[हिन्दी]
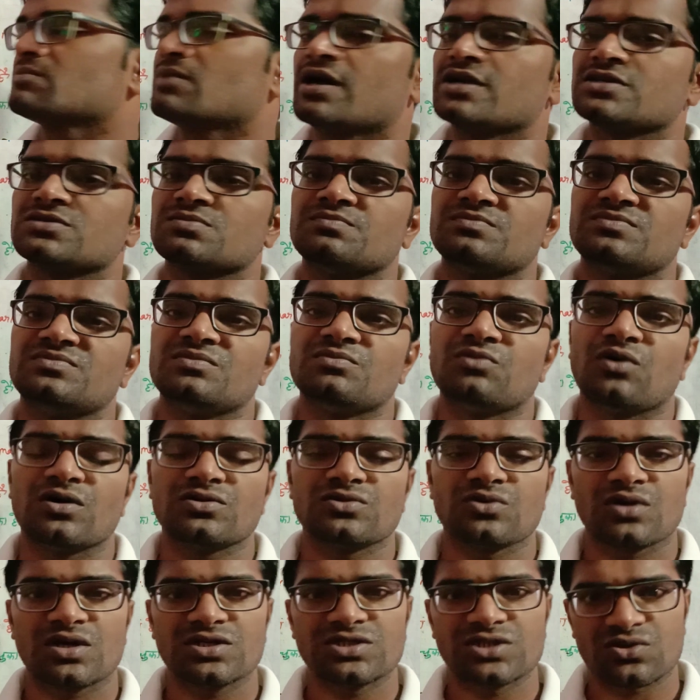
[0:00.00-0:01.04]
मार्क्स
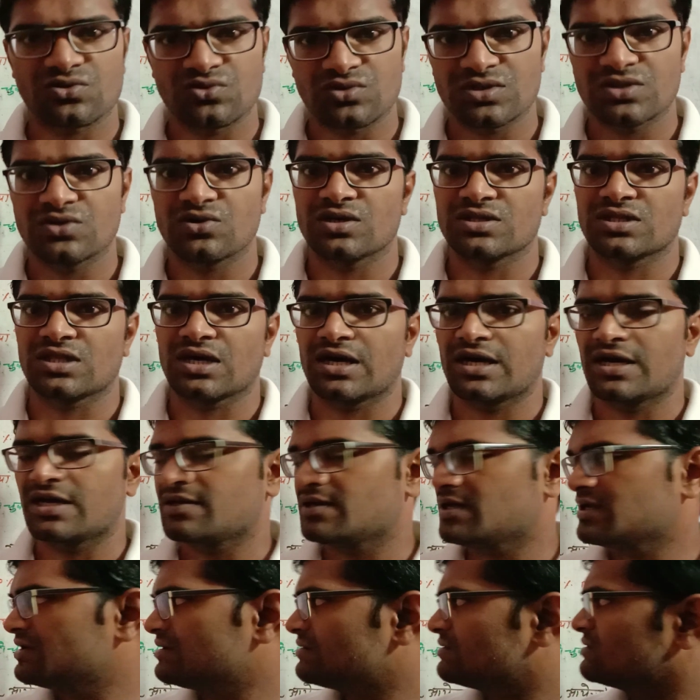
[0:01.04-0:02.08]
बहुत होना ज़रूरी होता है
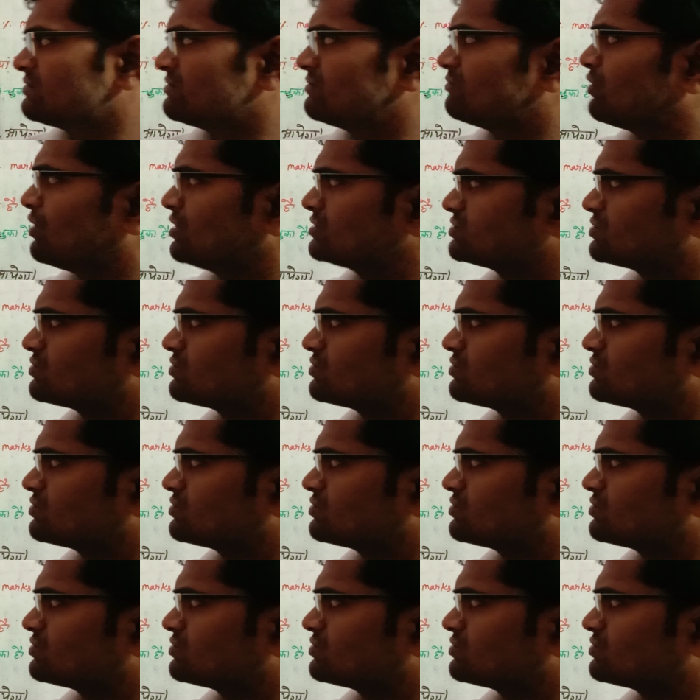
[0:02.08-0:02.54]
है ना बहुत